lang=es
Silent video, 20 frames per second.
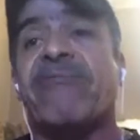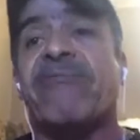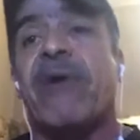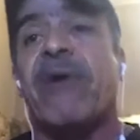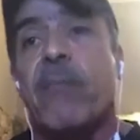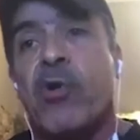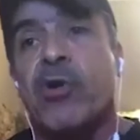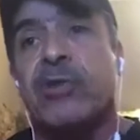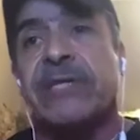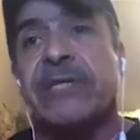
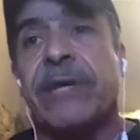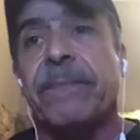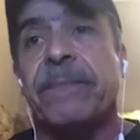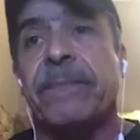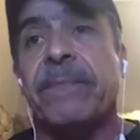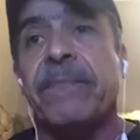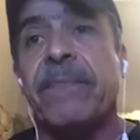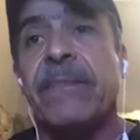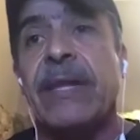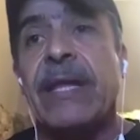famosa.
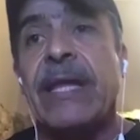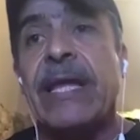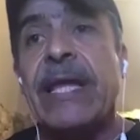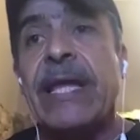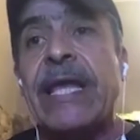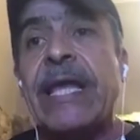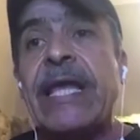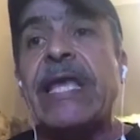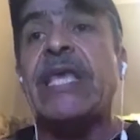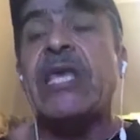
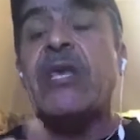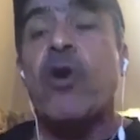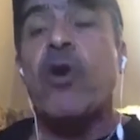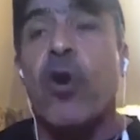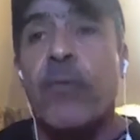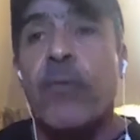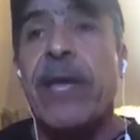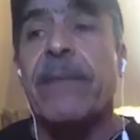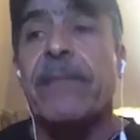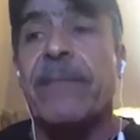
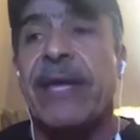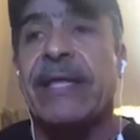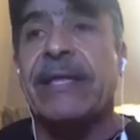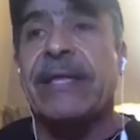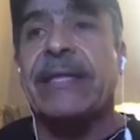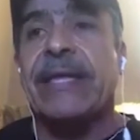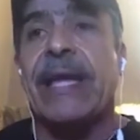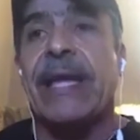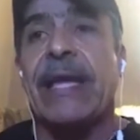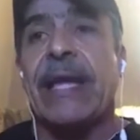Y
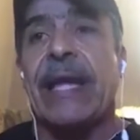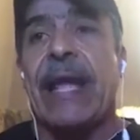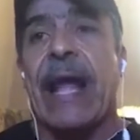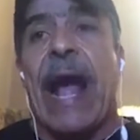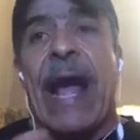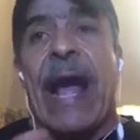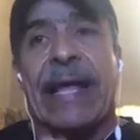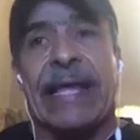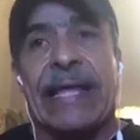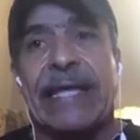obviamente
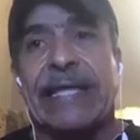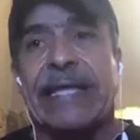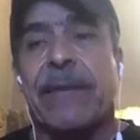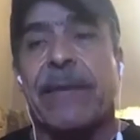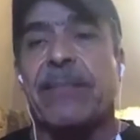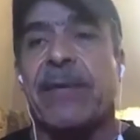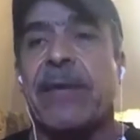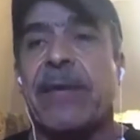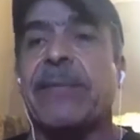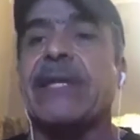aquí
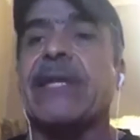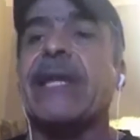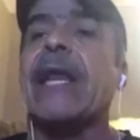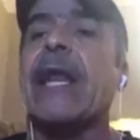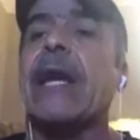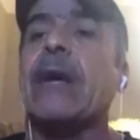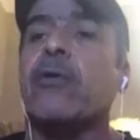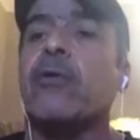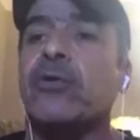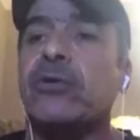también viene
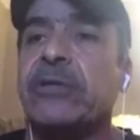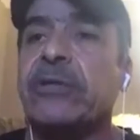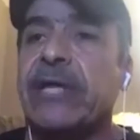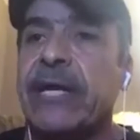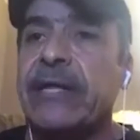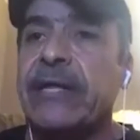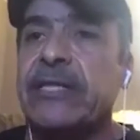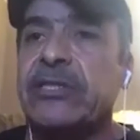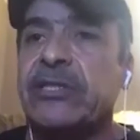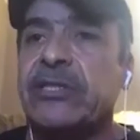la
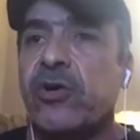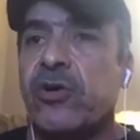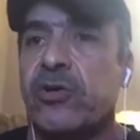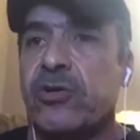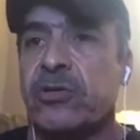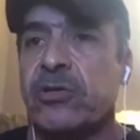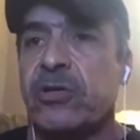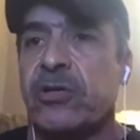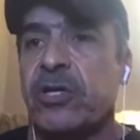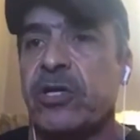
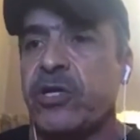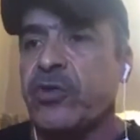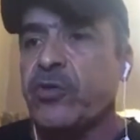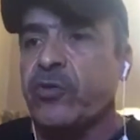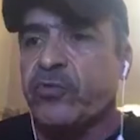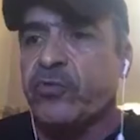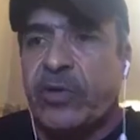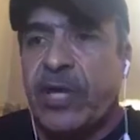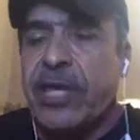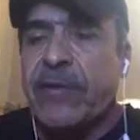contradicción
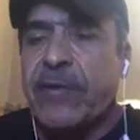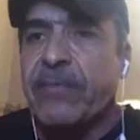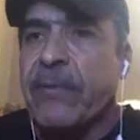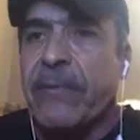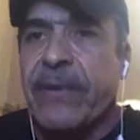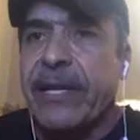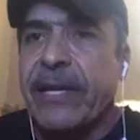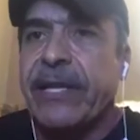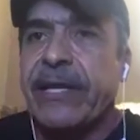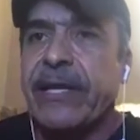y
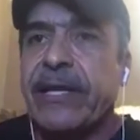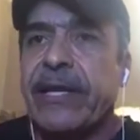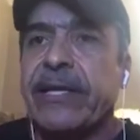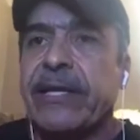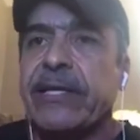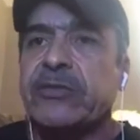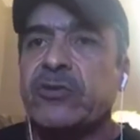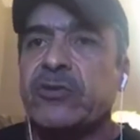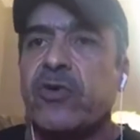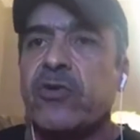ustedes me van
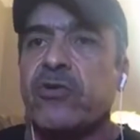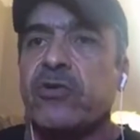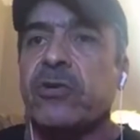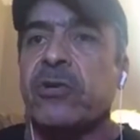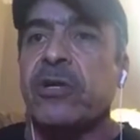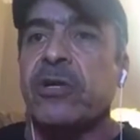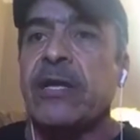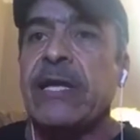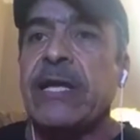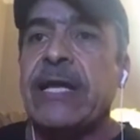a dar la
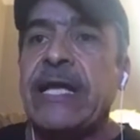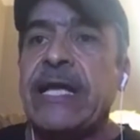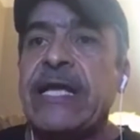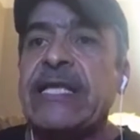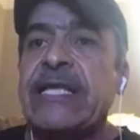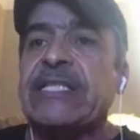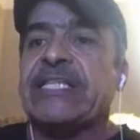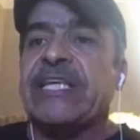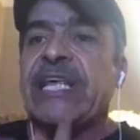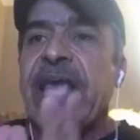razón.
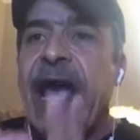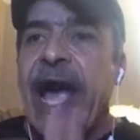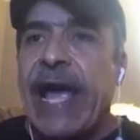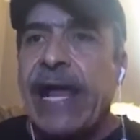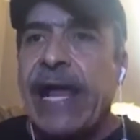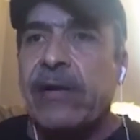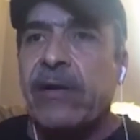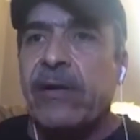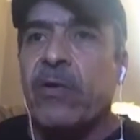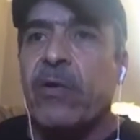Si
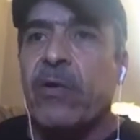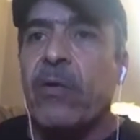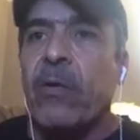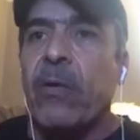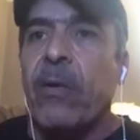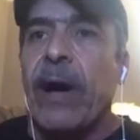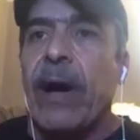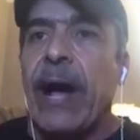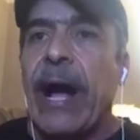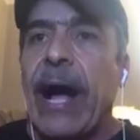
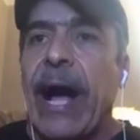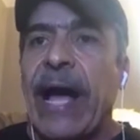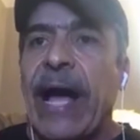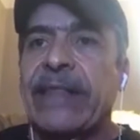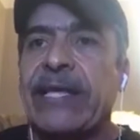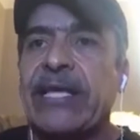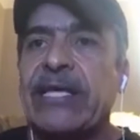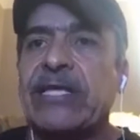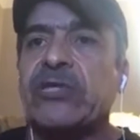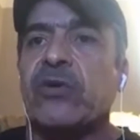algo
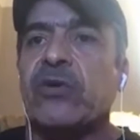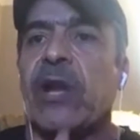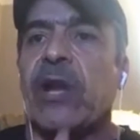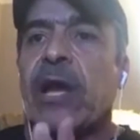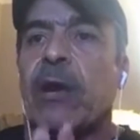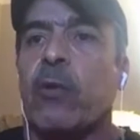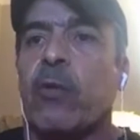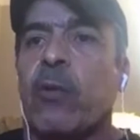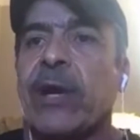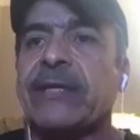ha dicho
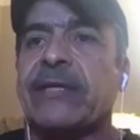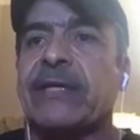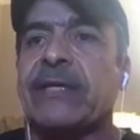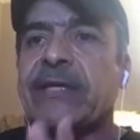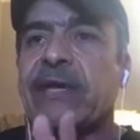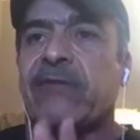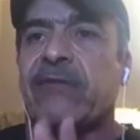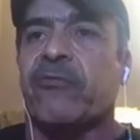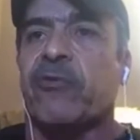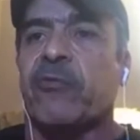la cuarta
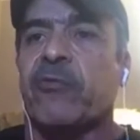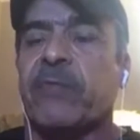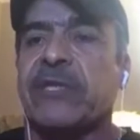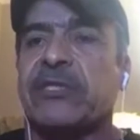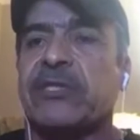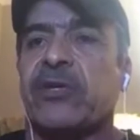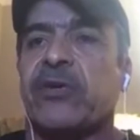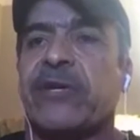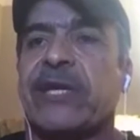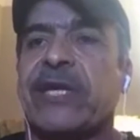
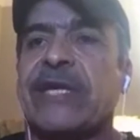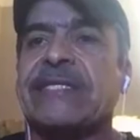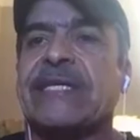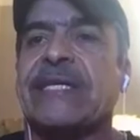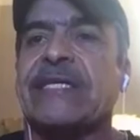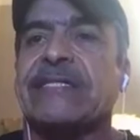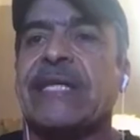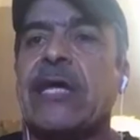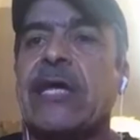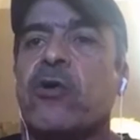transformación es que
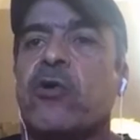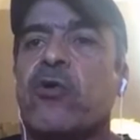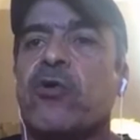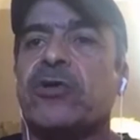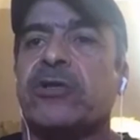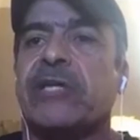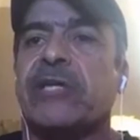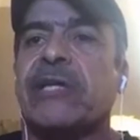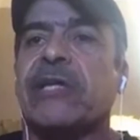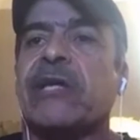está en
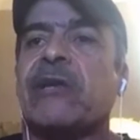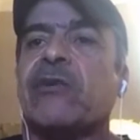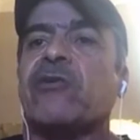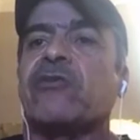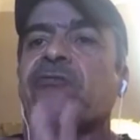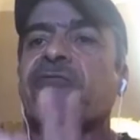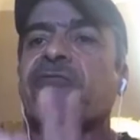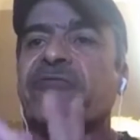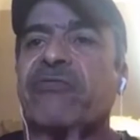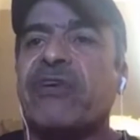contra de
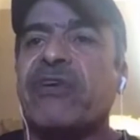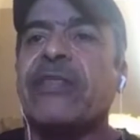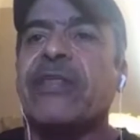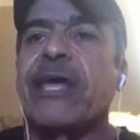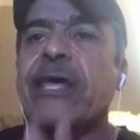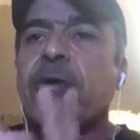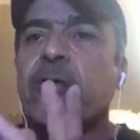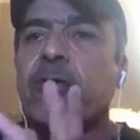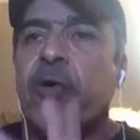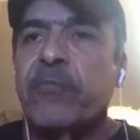los
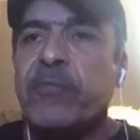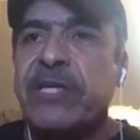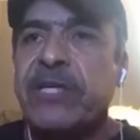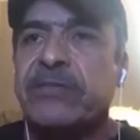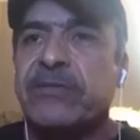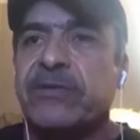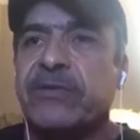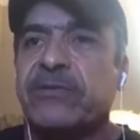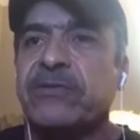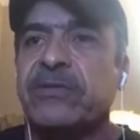
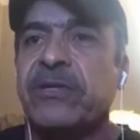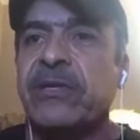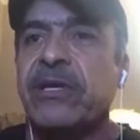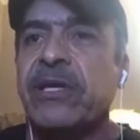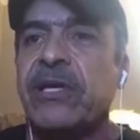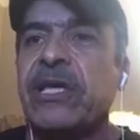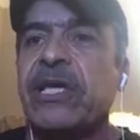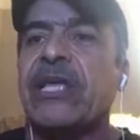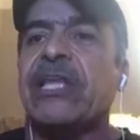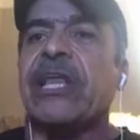fideicomisos
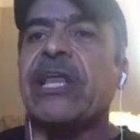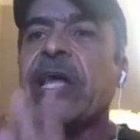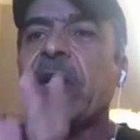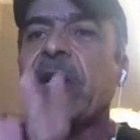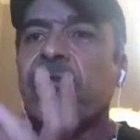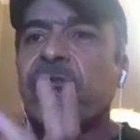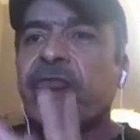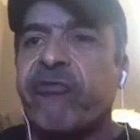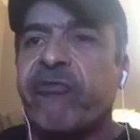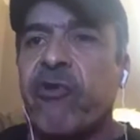y de
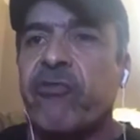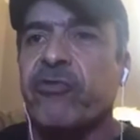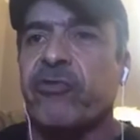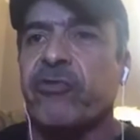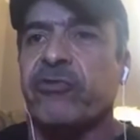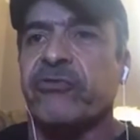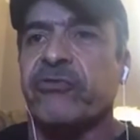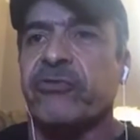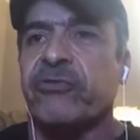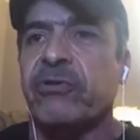los
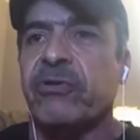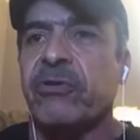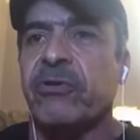fondos.